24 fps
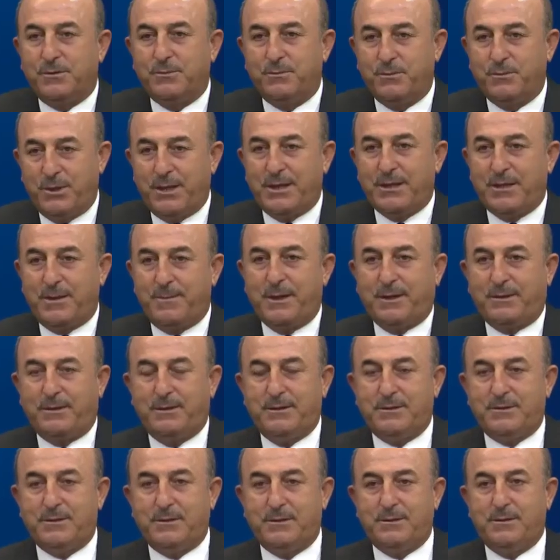Bu ne
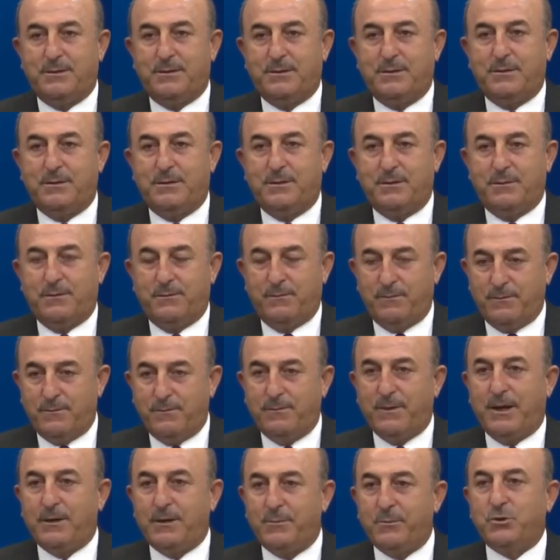demektir?
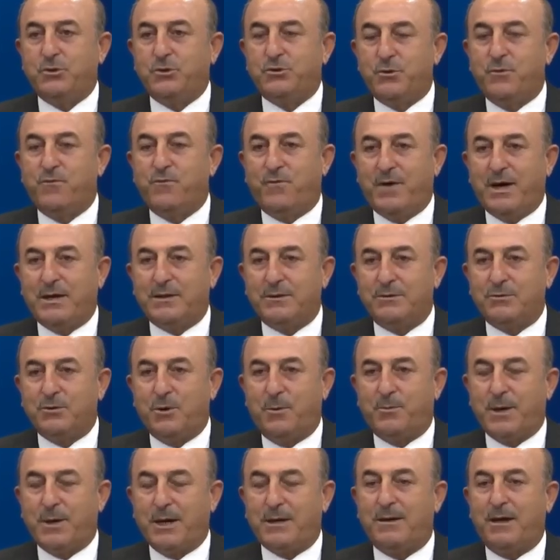Benim gücüm var,
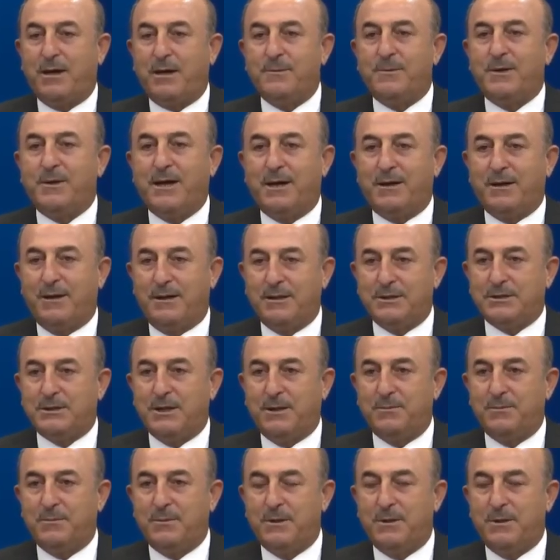topraklarımı geri
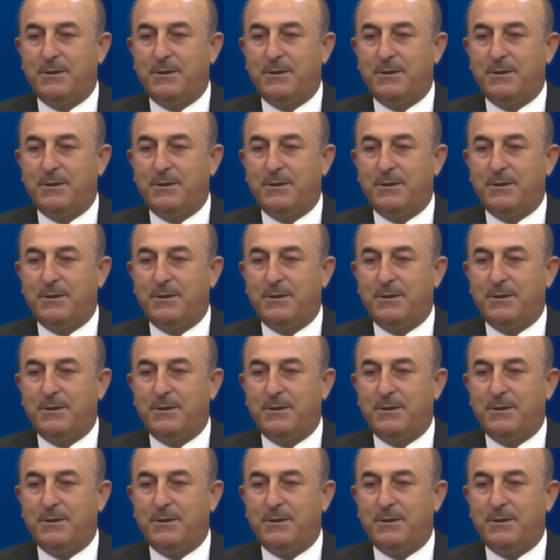alacağım.